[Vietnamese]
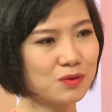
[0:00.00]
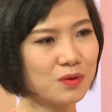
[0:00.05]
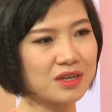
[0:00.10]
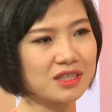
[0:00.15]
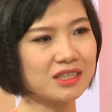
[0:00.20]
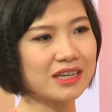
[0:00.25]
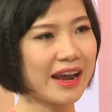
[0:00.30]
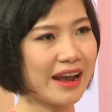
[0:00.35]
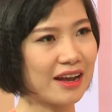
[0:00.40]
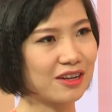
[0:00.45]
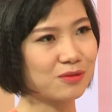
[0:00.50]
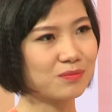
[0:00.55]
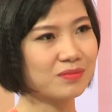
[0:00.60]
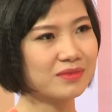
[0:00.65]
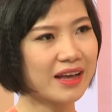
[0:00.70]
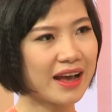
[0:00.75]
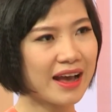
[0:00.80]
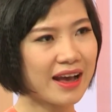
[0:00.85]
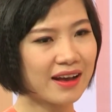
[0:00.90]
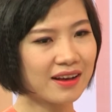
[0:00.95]
trẻ chúng
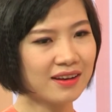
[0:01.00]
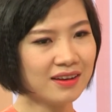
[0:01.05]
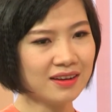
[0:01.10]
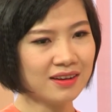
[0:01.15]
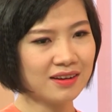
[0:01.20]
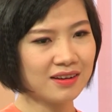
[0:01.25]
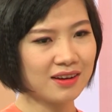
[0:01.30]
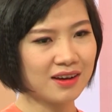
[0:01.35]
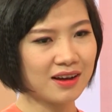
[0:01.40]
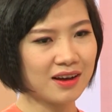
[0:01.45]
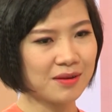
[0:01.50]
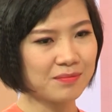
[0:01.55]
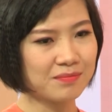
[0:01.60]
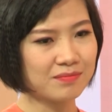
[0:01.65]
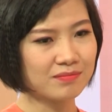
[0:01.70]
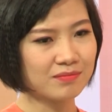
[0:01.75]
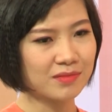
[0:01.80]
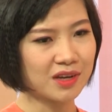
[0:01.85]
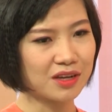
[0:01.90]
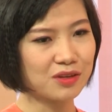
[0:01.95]
ta um,
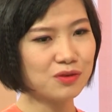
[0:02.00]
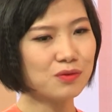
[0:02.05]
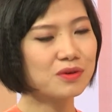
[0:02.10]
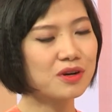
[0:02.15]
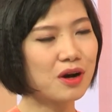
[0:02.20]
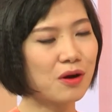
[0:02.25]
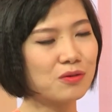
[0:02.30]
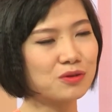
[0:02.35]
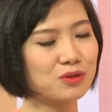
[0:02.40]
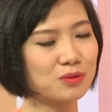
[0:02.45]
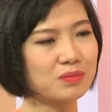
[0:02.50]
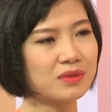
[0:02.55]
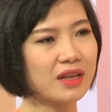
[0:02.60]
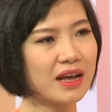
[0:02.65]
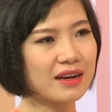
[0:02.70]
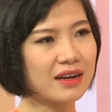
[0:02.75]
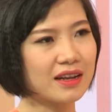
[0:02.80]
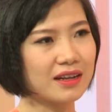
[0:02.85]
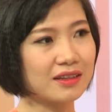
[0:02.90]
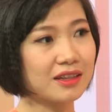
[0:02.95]
cái nhu cầu chúng ta
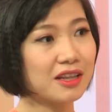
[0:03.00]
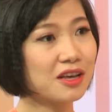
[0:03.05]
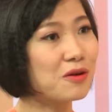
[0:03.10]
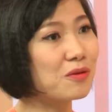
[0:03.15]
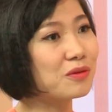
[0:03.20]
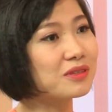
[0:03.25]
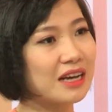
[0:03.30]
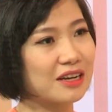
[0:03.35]
để tiêu xài